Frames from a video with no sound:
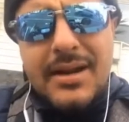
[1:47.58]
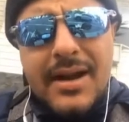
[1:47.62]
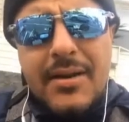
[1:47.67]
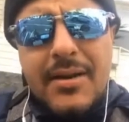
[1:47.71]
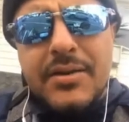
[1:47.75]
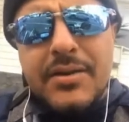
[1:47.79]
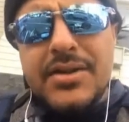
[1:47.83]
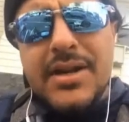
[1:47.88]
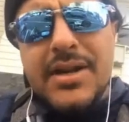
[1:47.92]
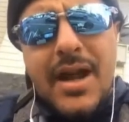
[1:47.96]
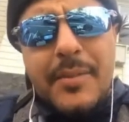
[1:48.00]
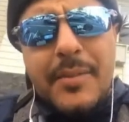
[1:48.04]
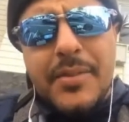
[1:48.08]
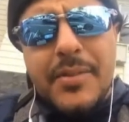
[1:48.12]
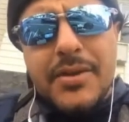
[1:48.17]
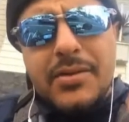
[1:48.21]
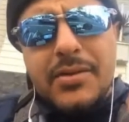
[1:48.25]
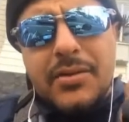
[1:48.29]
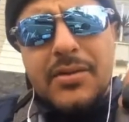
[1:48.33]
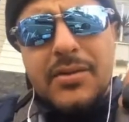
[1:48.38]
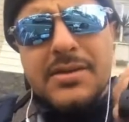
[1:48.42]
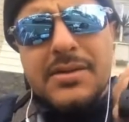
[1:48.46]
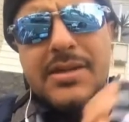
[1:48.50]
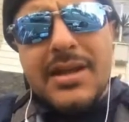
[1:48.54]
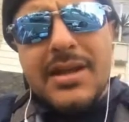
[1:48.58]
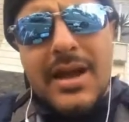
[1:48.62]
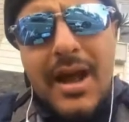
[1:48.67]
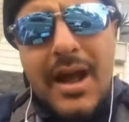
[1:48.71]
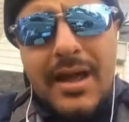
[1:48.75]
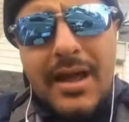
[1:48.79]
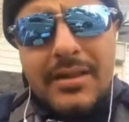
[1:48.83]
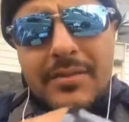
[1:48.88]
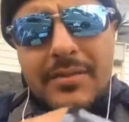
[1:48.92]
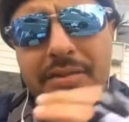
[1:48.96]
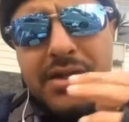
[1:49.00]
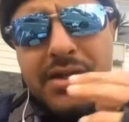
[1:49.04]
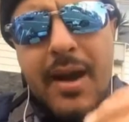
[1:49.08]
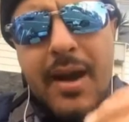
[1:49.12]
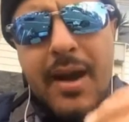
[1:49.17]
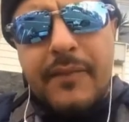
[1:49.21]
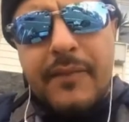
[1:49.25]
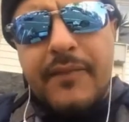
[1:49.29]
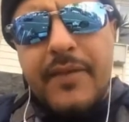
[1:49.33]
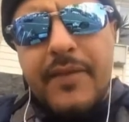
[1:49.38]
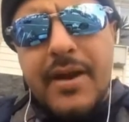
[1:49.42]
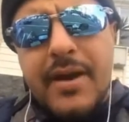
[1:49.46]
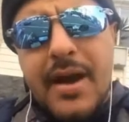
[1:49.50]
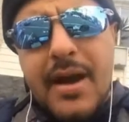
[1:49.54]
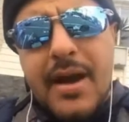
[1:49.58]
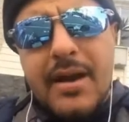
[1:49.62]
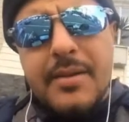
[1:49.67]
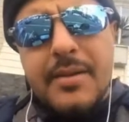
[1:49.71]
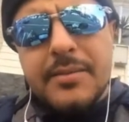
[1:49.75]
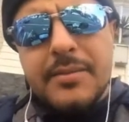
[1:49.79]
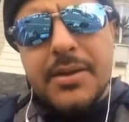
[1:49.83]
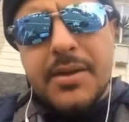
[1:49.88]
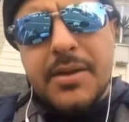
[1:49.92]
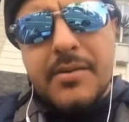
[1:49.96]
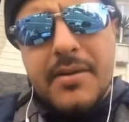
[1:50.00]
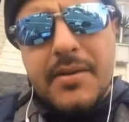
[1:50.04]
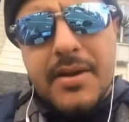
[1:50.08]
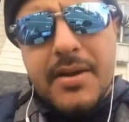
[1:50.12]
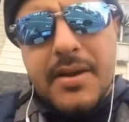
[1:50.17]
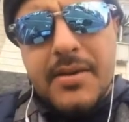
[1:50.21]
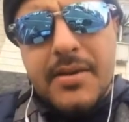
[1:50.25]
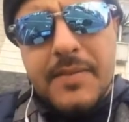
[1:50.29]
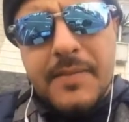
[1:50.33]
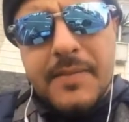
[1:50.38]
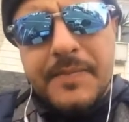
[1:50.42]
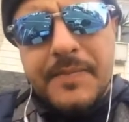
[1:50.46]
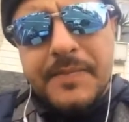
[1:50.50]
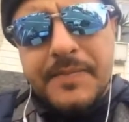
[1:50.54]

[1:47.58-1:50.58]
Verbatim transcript: ترى الشعب التونسي اعظم شعب في العالم تو